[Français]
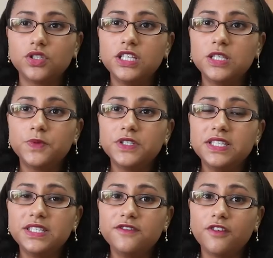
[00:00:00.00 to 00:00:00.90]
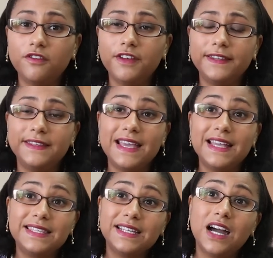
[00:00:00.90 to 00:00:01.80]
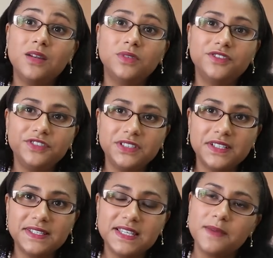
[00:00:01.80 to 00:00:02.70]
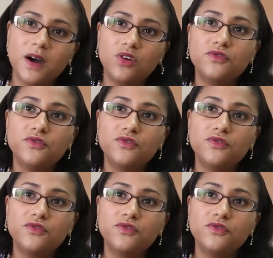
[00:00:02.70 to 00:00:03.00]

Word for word: dispositif en fait est intégralement financé par le